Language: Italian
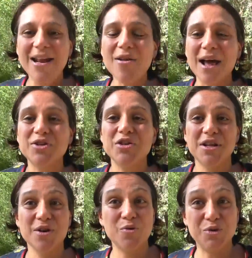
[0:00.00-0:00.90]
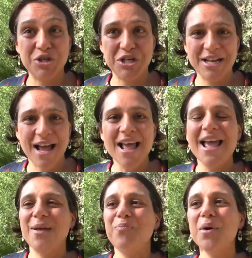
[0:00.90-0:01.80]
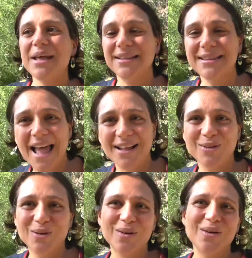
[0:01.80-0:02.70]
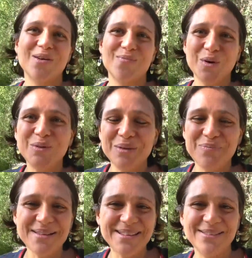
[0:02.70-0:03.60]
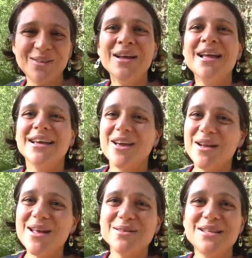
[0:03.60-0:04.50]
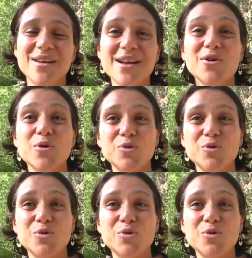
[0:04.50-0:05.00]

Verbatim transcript: lo lasciano in cucina e poi attendono con molto appetito che quelle cose vengano